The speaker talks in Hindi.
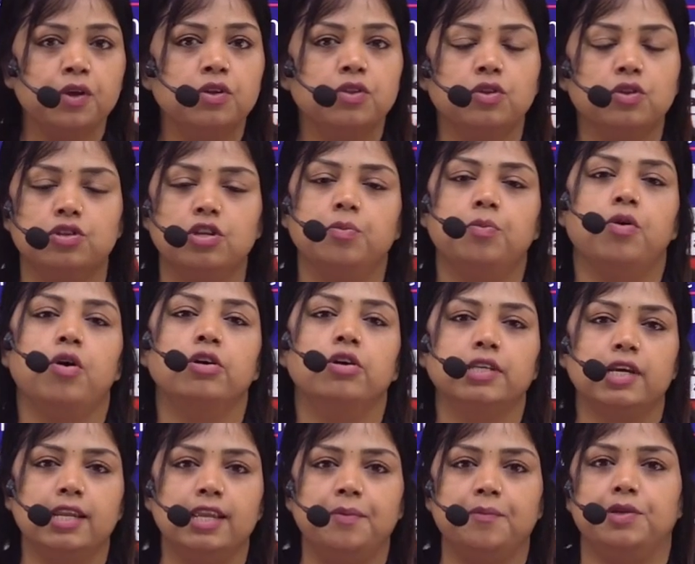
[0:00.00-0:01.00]
तो इसने बहुत
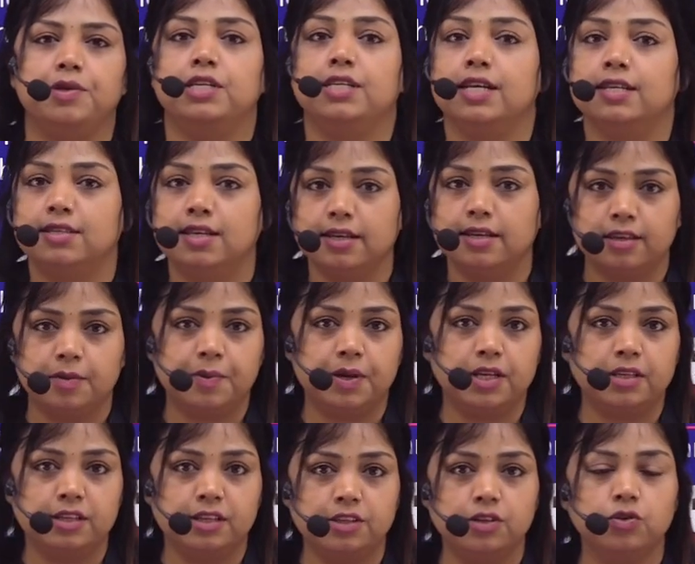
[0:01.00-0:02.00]
सारी इमेजेज ऐसी ऐसी
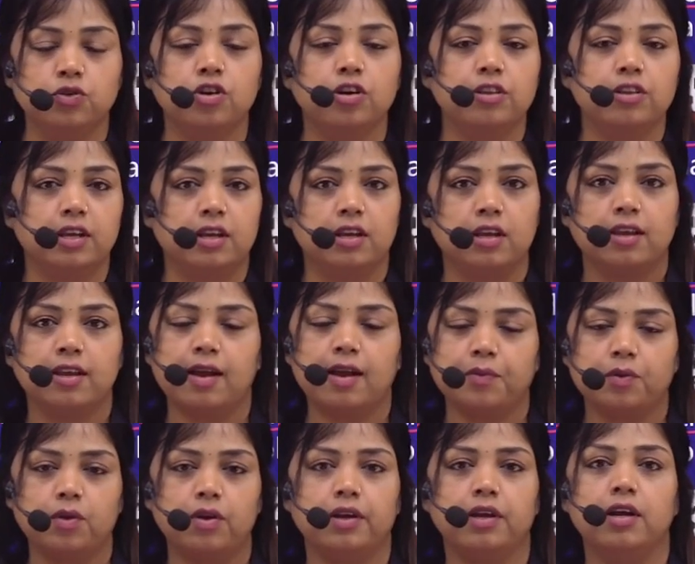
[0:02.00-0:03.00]
भेजी जिनको देखेंगे आप
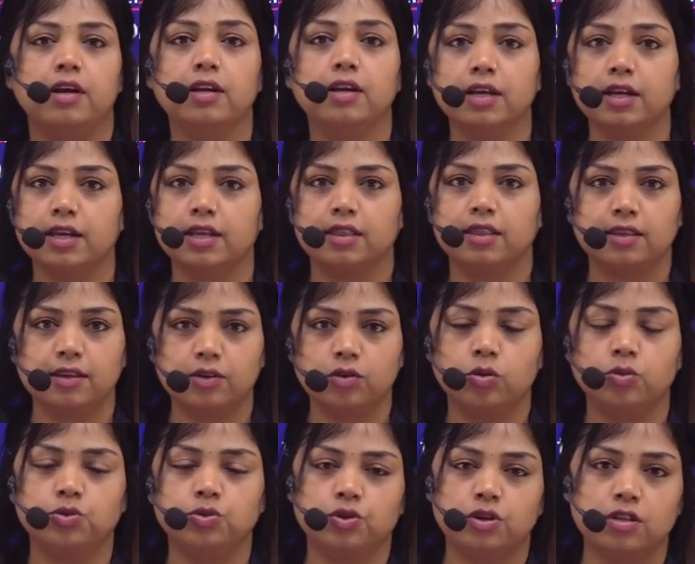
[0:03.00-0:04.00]
तो लगेगा कि कितनी
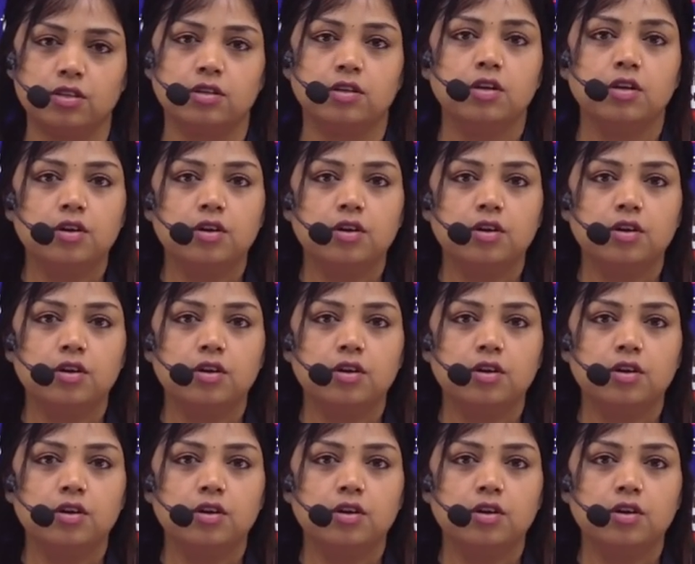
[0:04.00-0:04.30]
खूबसूरत